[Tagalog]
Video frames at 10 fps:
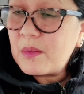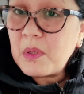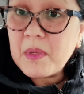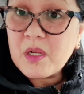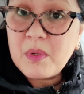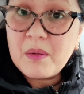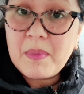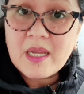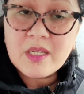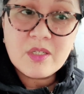ibang meron mga
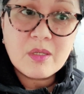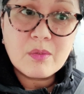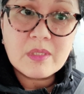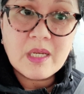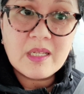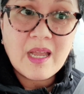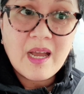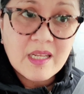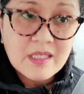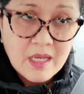packaging kung saan
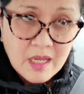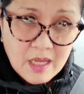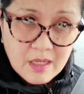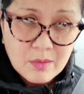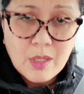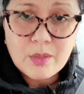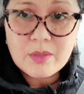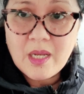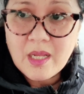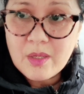galing talaga. Kung ano
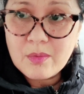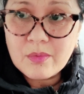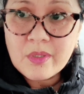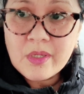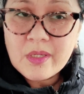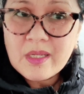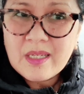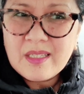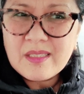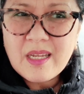talaga yung...
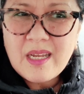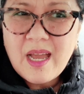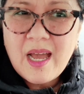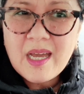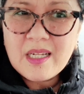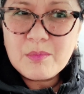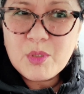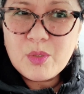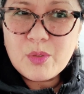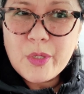Tsaka naaaral
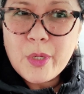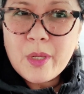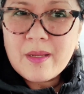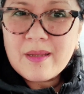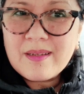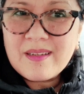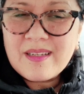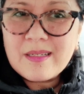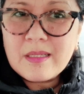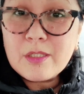mo yung
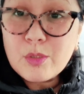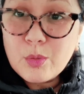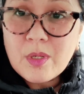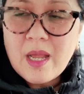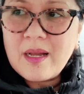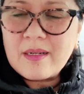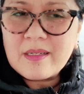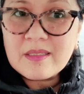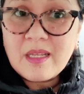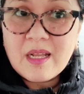itsura
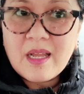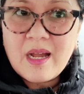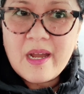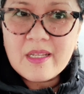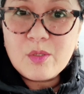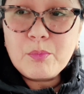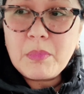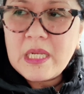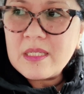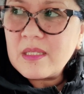talaga at yung
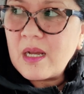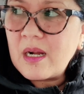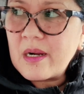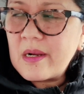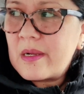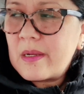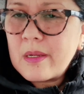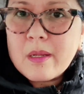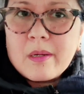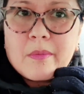bilis ng
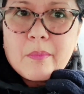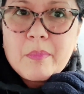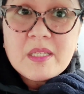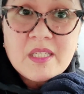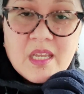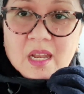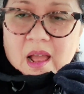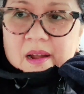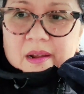pagsira